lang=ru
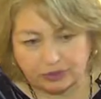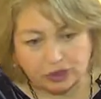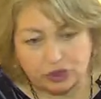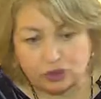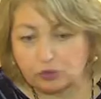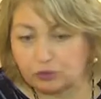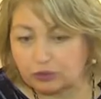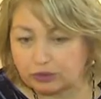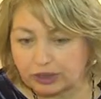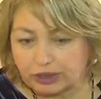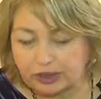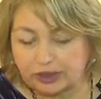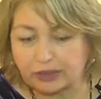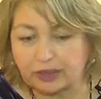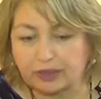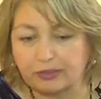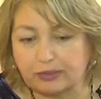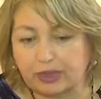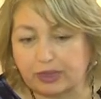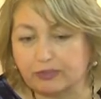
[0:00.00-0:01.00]
истории с
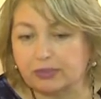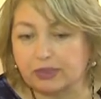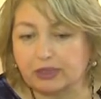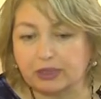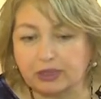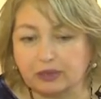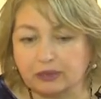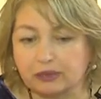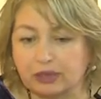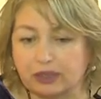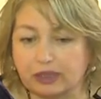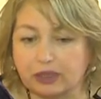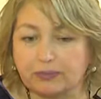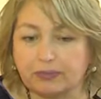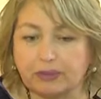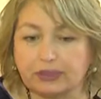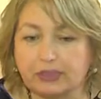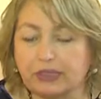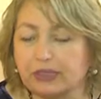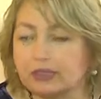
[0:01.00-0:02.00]
ними объединяют такие
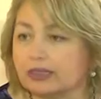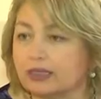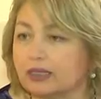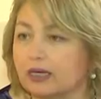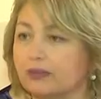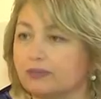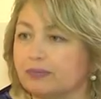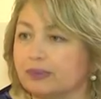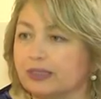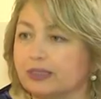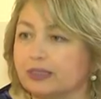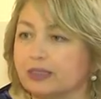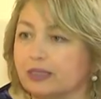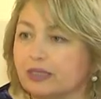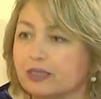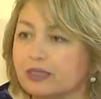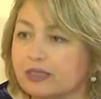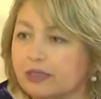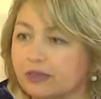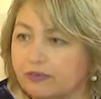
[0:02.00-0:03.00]
понятия, как потеря
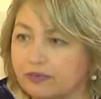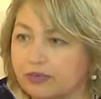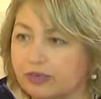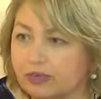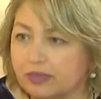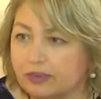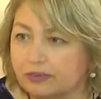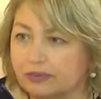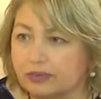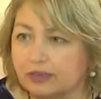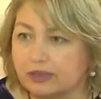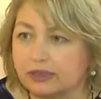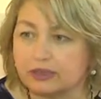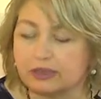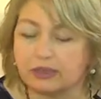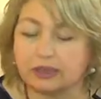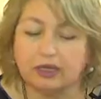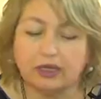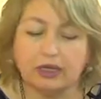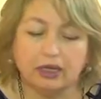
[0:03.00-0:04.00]

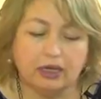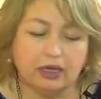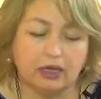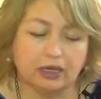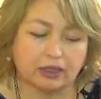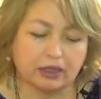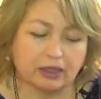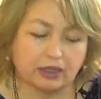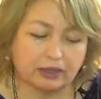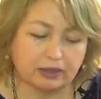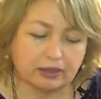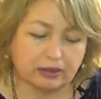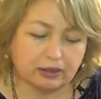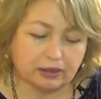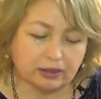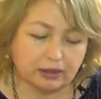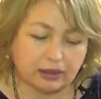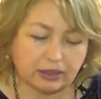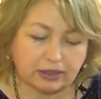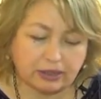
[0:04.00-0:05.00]
независимости, как
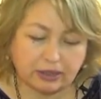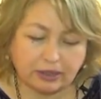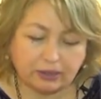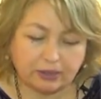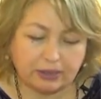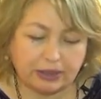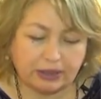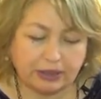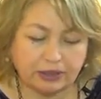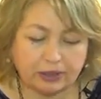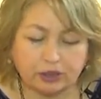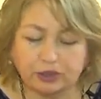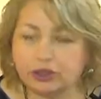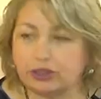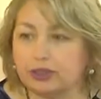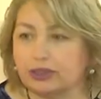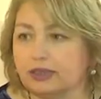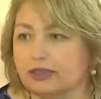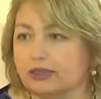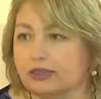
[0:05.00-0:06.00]
э, оскорбление
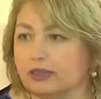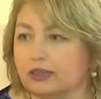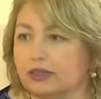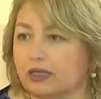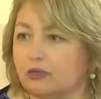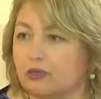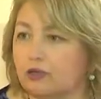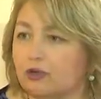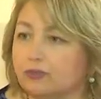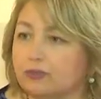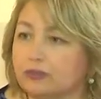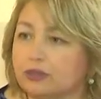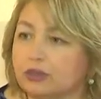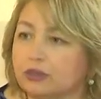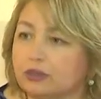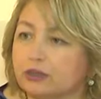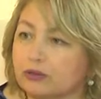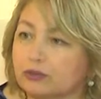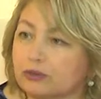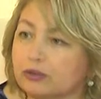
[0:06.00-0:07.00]
чести, как
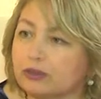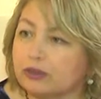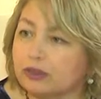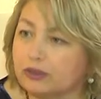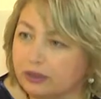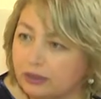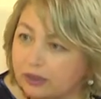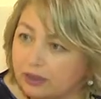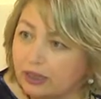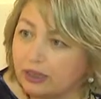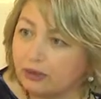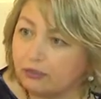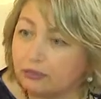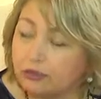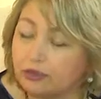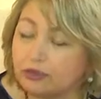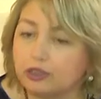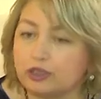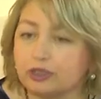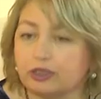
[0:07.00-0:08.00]
унижение. общенародное да,
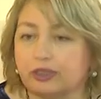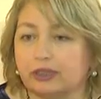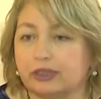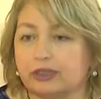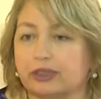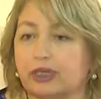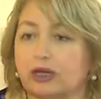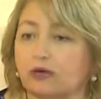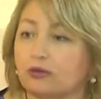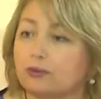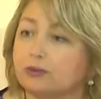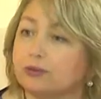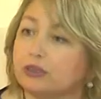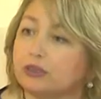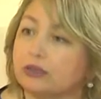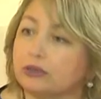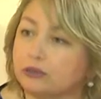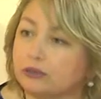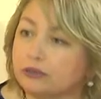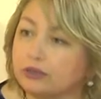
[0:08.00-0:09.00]
унижение, как
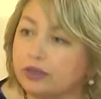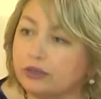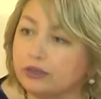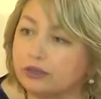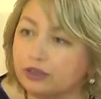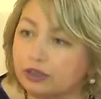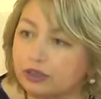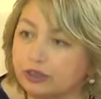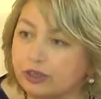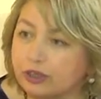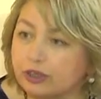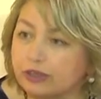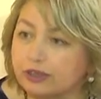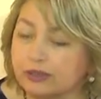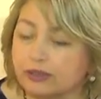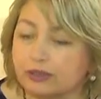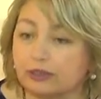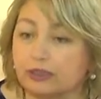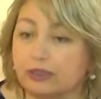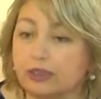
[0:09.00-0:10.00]
общенародное
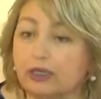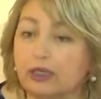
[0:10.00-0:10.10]
несчастье.